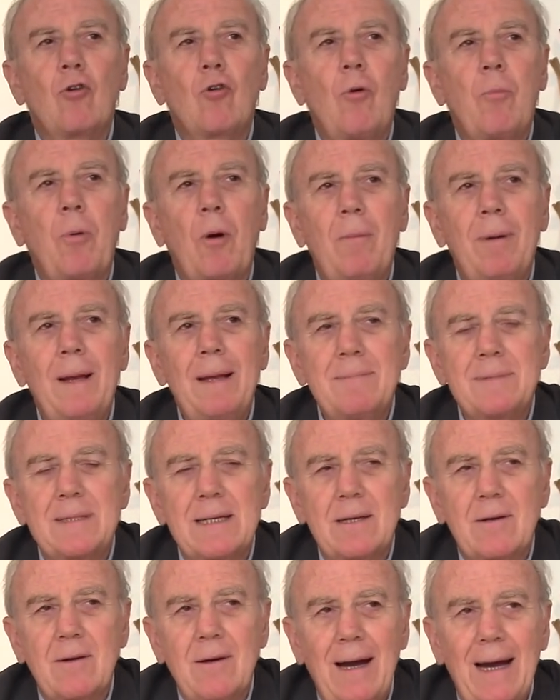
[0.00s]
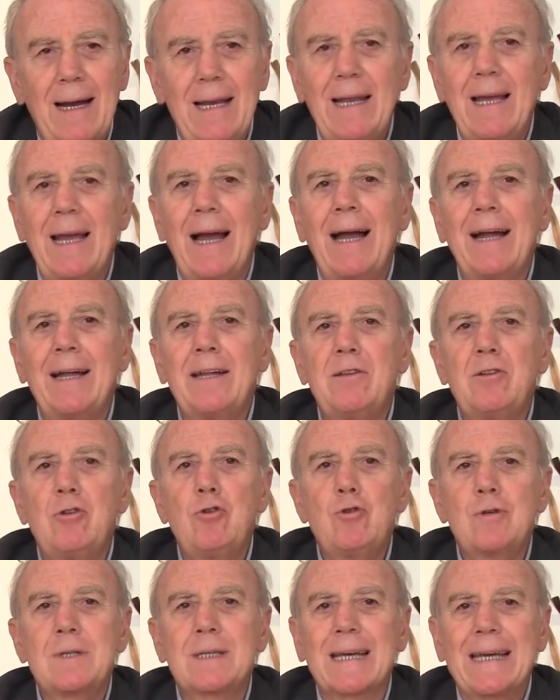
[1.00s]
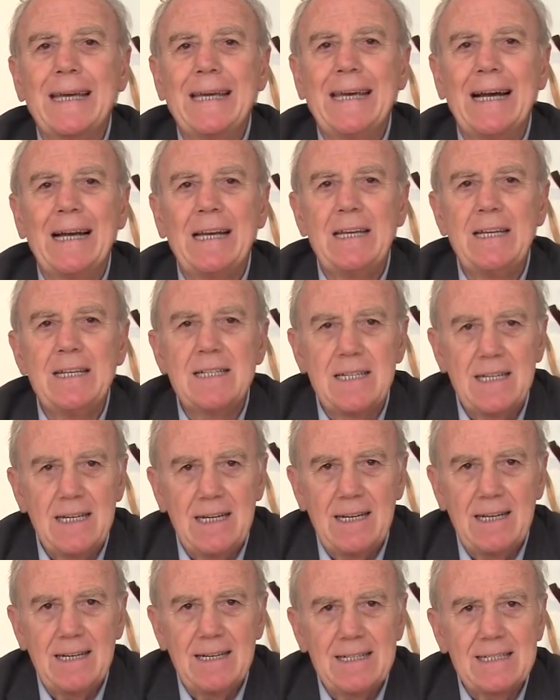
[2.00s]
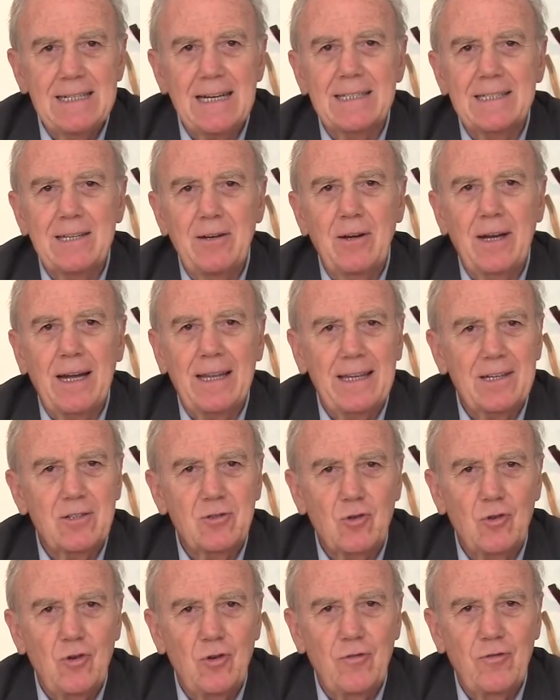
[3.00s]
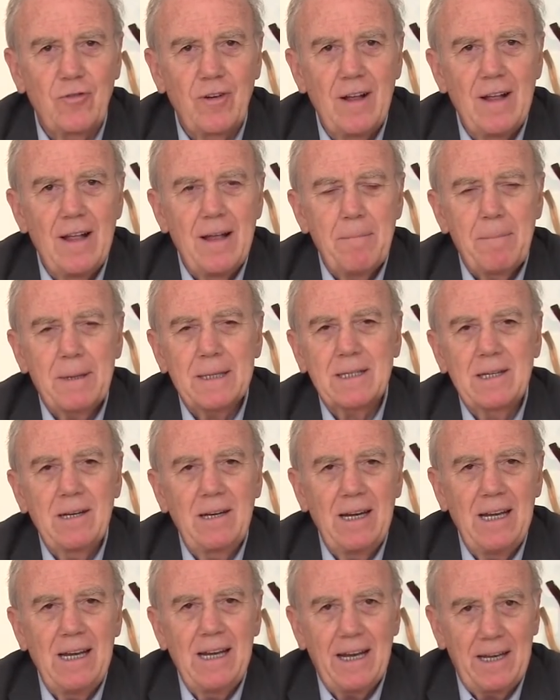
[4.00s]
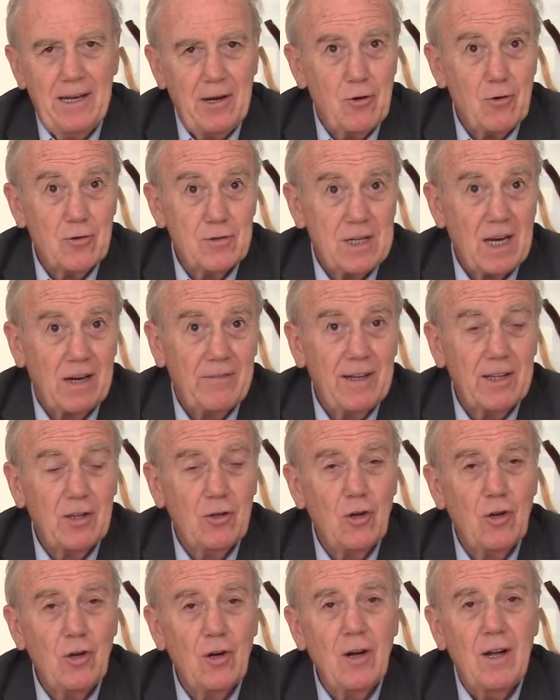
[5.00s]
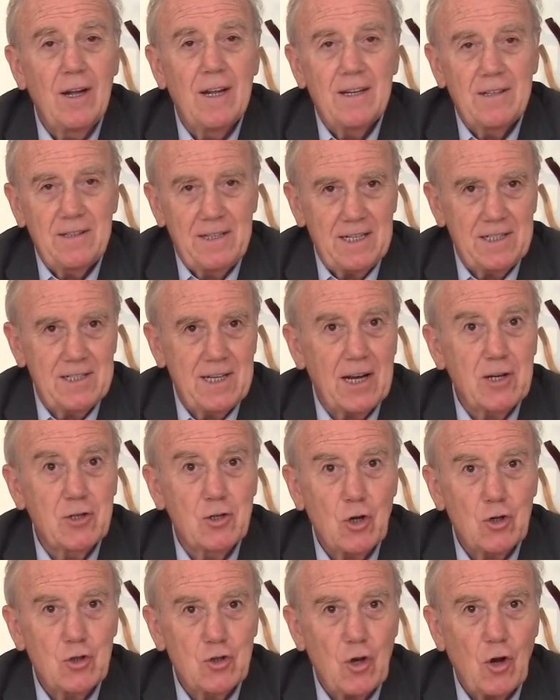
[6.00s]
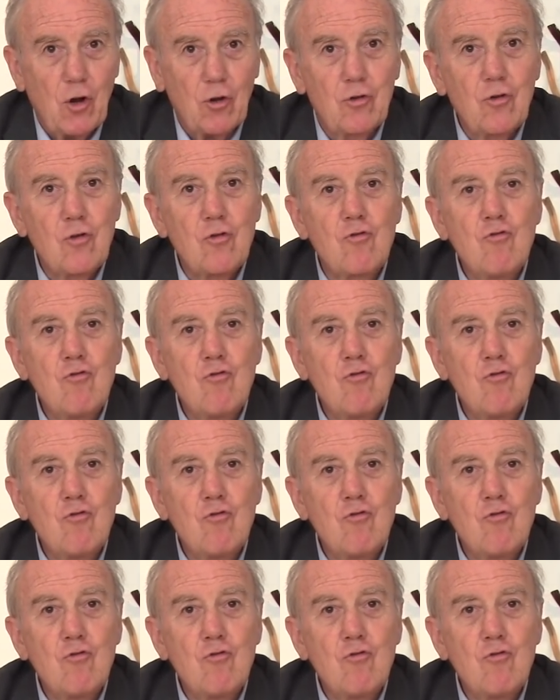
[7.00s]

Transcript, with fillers: le gros problème, c'est qu'elle est industrialisée. Et ça, c'est une catastrophe. Parce qu'il y a des conservateurs, des exhausteurs de